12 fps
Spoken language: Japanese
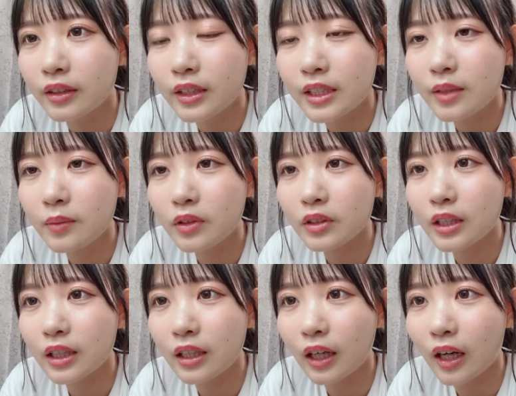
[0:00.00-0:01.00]
西美桜
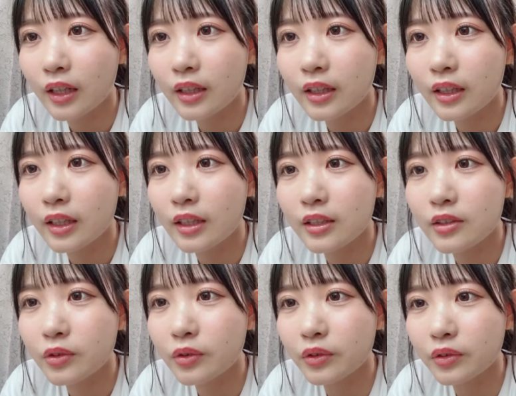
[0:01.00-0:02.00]
さんから柿
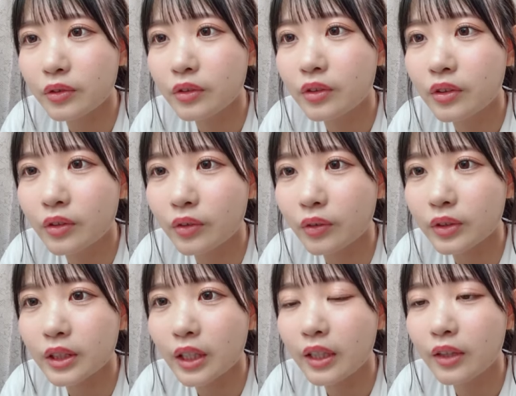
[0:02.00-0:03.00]
醤油の
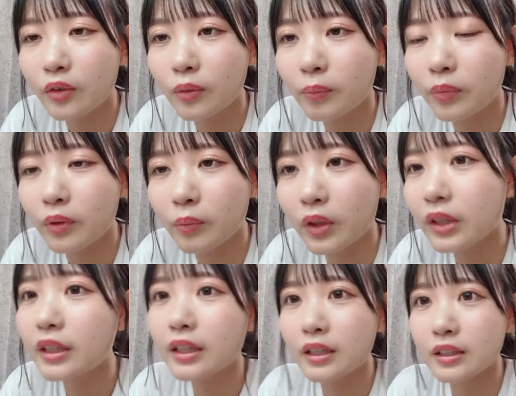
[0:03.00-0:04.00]
じゃがりこっぽいのも
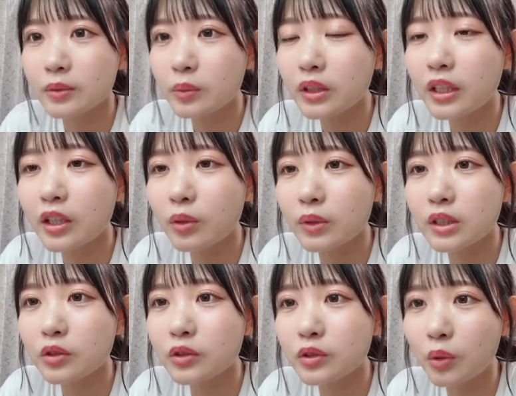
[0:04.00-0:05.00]
らってないですもらってないけどめっ
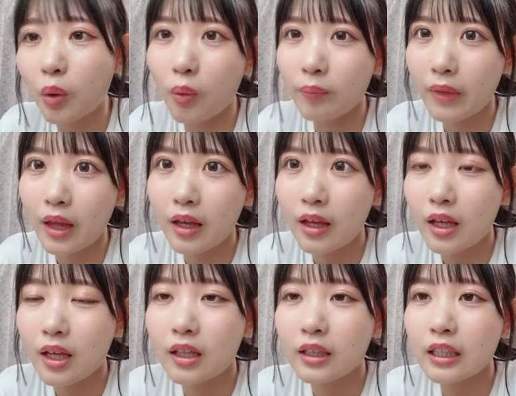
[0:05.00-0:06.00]
ちゃ美味しそ
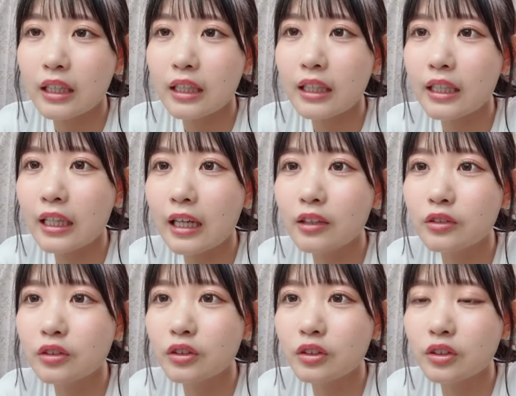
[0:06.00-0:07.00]
う気になる
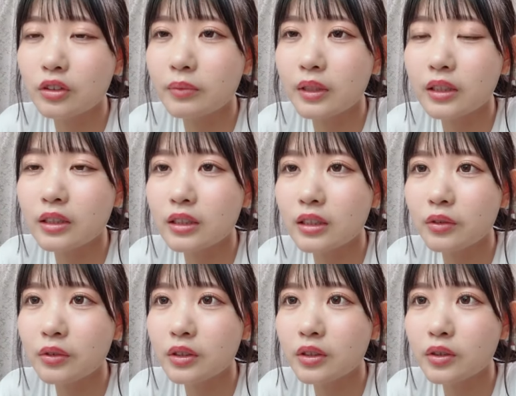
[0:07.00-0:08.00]
めっちゃ
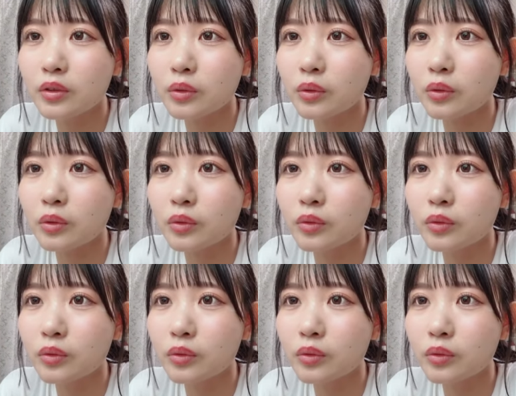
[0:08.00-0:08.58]
美味しそう